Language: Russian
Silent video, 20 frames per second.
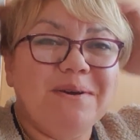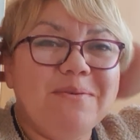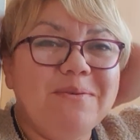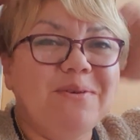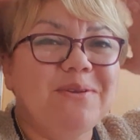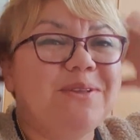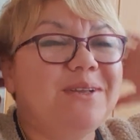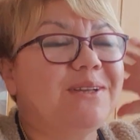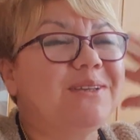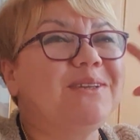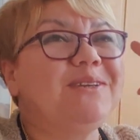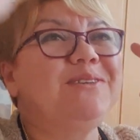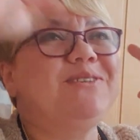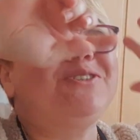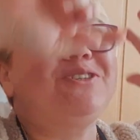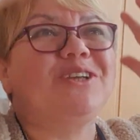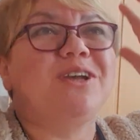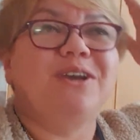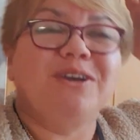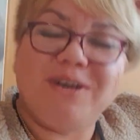Этот, и
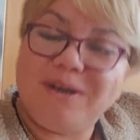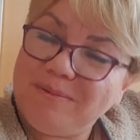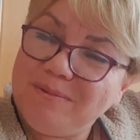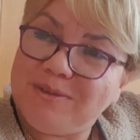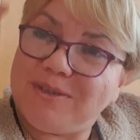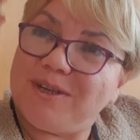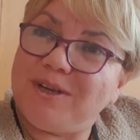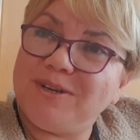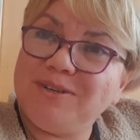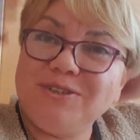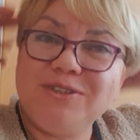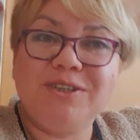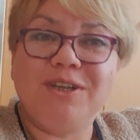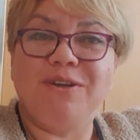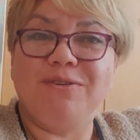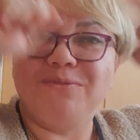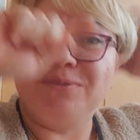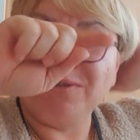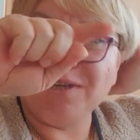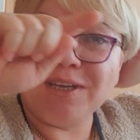читаю комментарии,
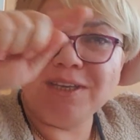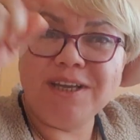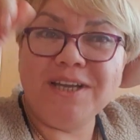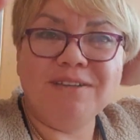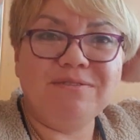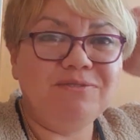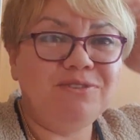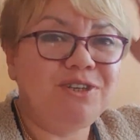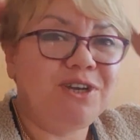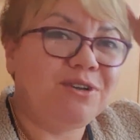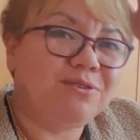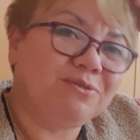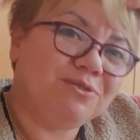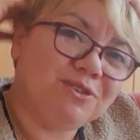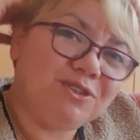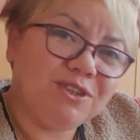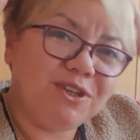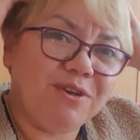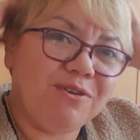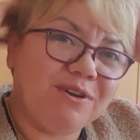читаю, но я не отвечаю, но
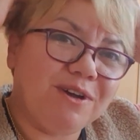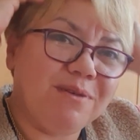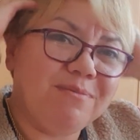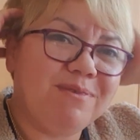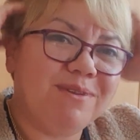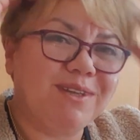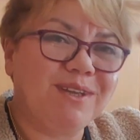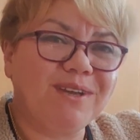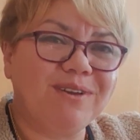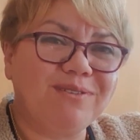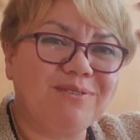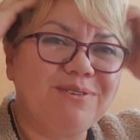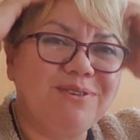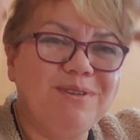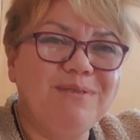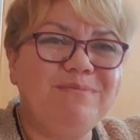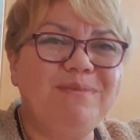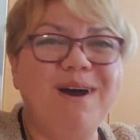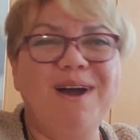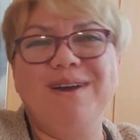читаю комментарии,
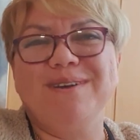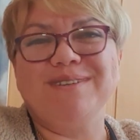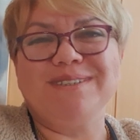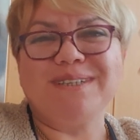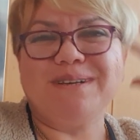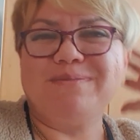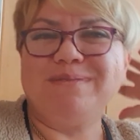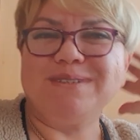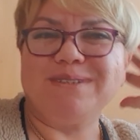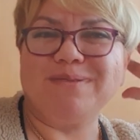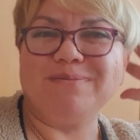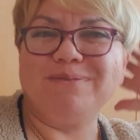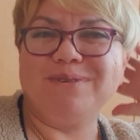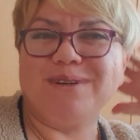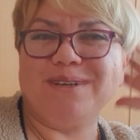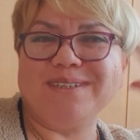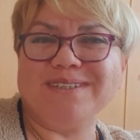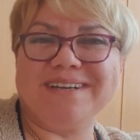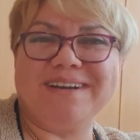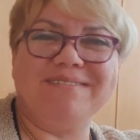улыбаюсь, сама собой
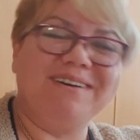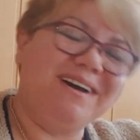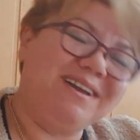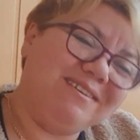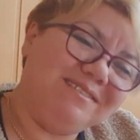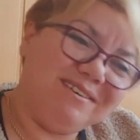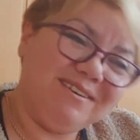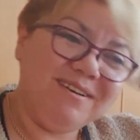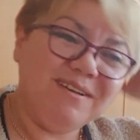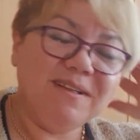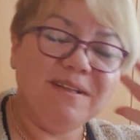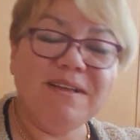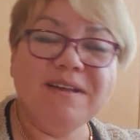разговариваю.